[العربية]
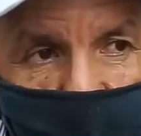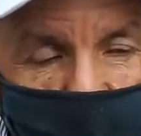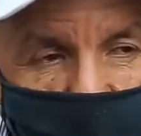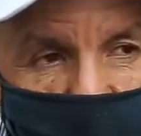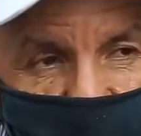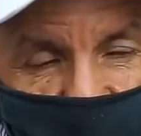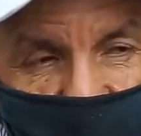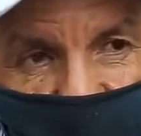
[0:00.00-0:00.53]

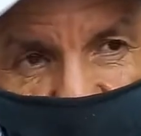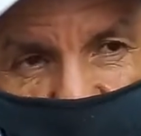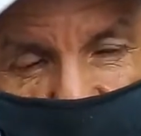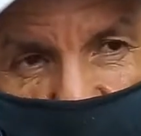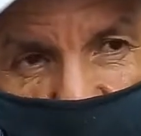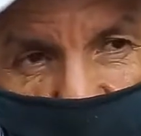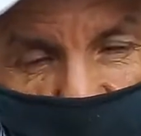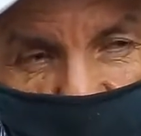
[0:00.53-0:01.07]

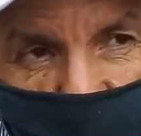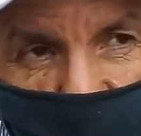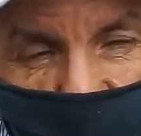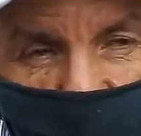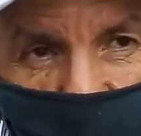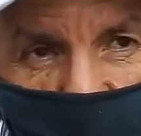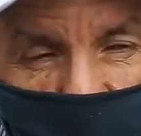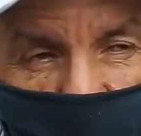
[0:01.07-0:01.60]
اللي
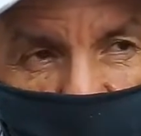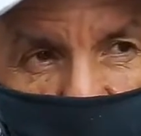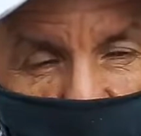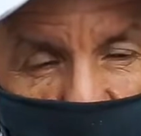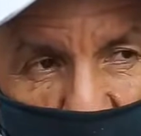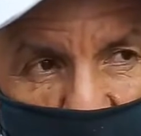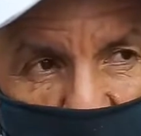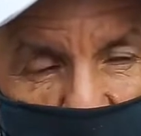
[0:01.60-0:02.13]
زورات عليهم
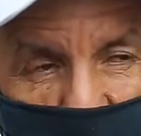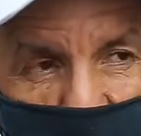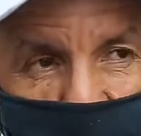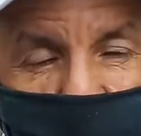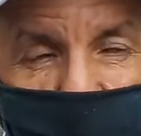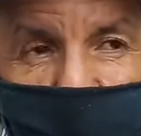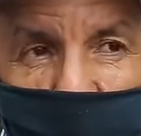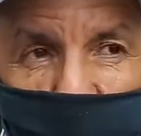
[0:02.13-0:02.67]
الوراق
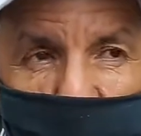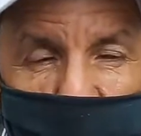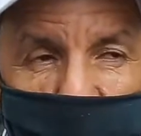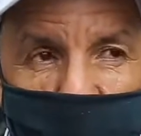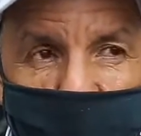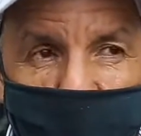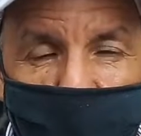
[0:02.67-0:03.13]
تبعوها